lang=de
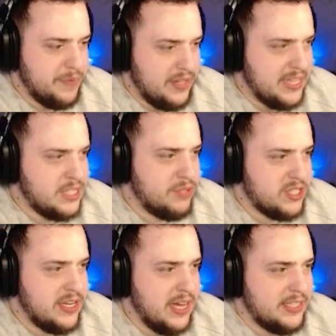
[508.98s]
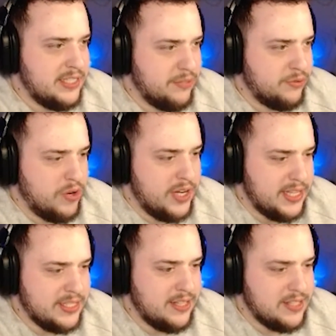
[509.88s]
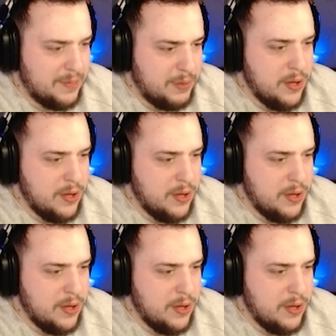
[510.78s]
Jetzt wird's knackig hier, Freunde. Jetzt geht's ab.